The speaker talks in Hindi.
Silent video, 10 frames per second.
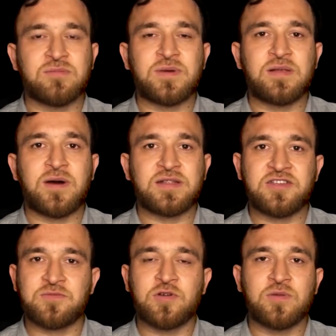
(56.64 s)
सिंपल बात
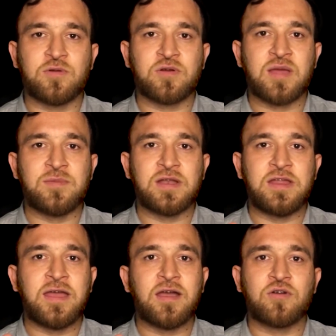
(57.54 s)
है इसमें कोई प्रोग्रामिंग
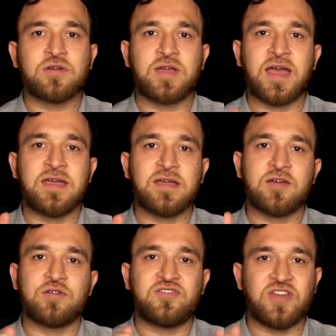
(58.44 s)
नहीं है या कोई कहें
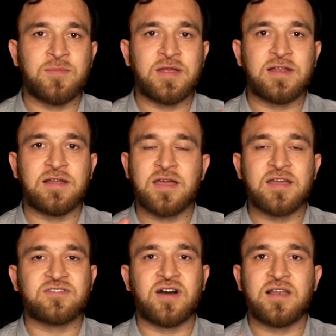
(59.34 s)
कि कोई छह महीने लगे
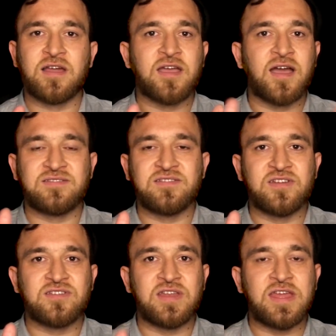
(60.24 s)
लगेंगे साल लगेगा ऐसी
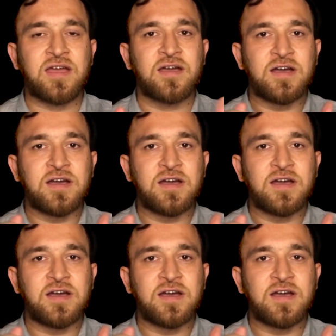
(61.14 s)
चीज़ नहीं है